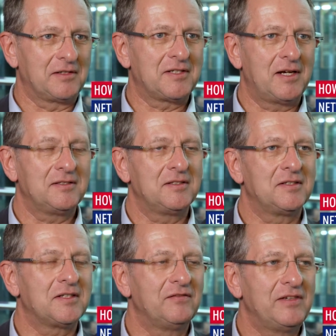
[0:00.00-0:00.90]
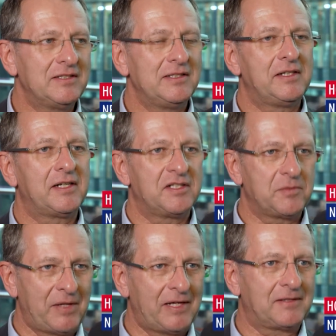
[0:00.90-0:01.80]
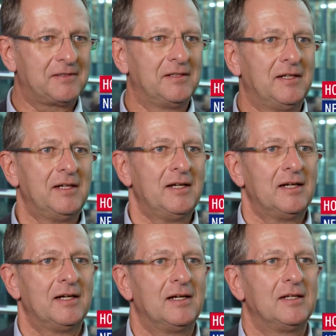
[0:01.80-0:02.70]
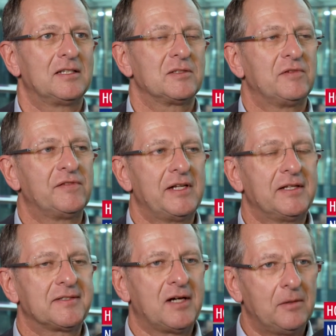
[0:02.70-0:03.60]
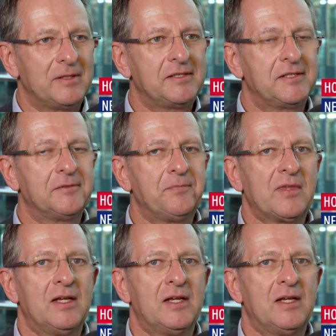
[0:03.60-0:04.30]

Das heißt, es ist ein wesentlicher Aspekt, äh, dass man vernetzt arbeitet.